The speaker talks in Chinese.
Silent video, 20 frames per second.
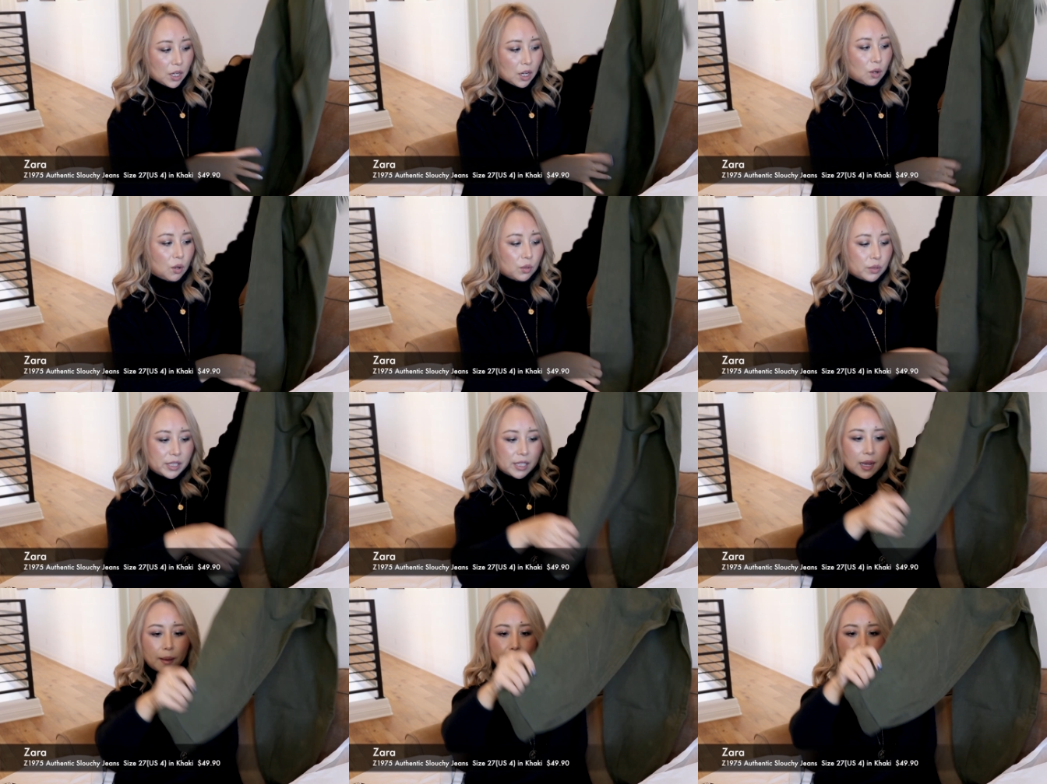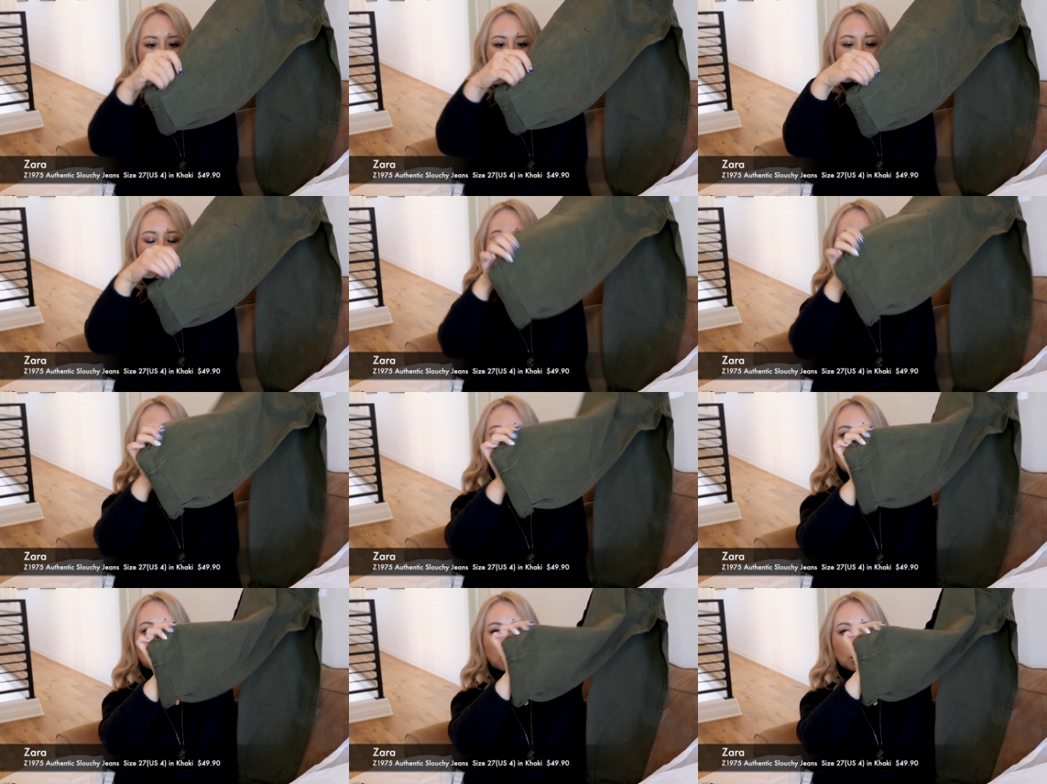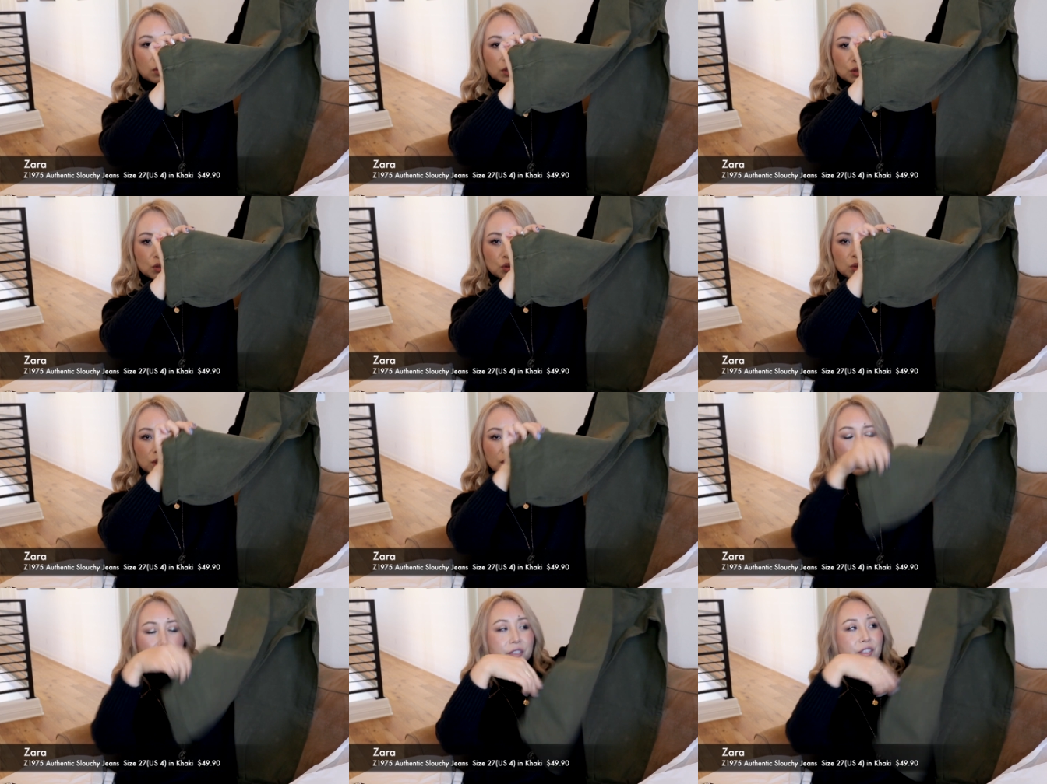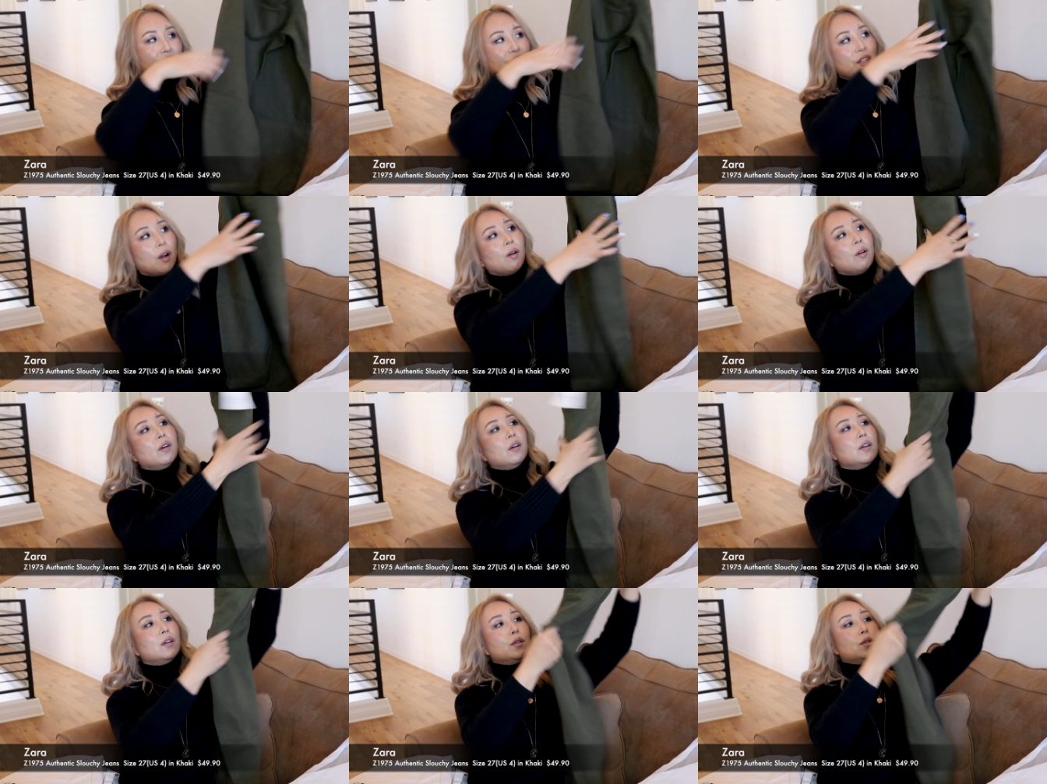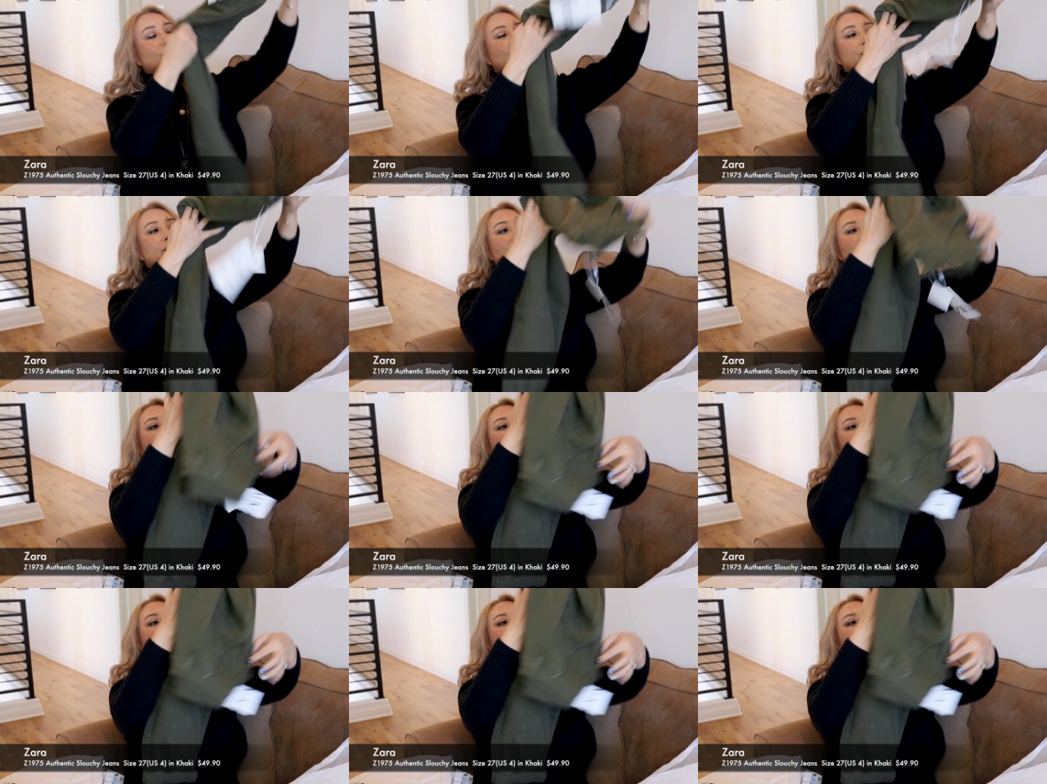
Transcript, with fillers: 然后下面缩口呢缩得很小，所以